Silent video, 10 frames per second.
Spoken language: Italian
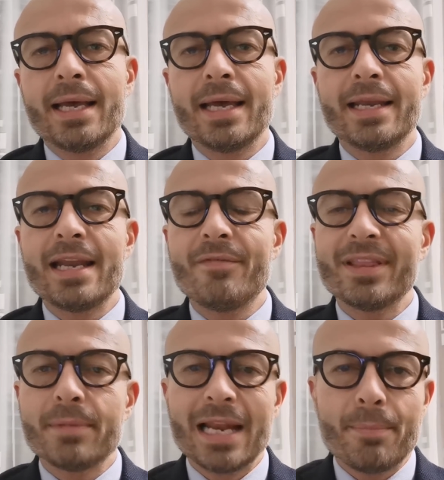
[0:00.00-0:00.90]
eh, nelle,
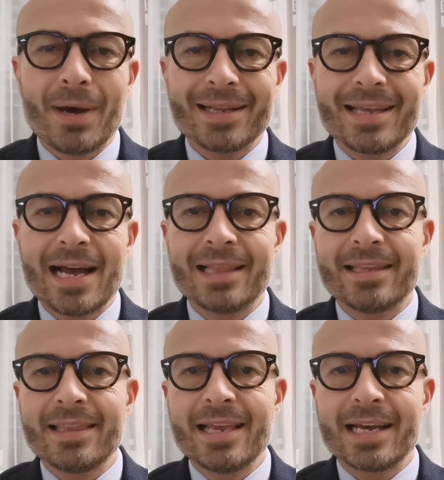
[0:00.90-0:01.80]
vette, nelle parti
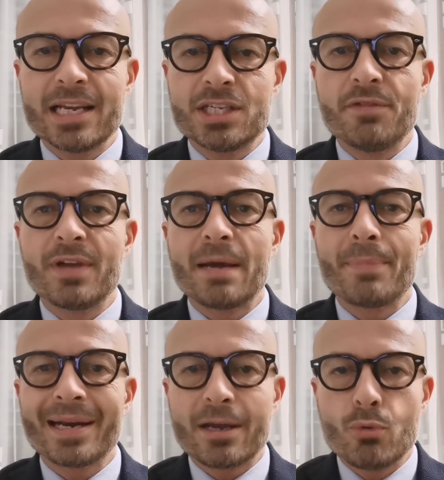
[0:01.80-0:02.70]
alte della classifica
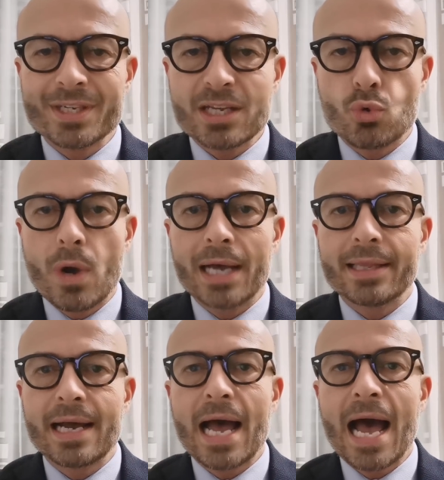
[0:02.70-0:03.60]
perché questa squadra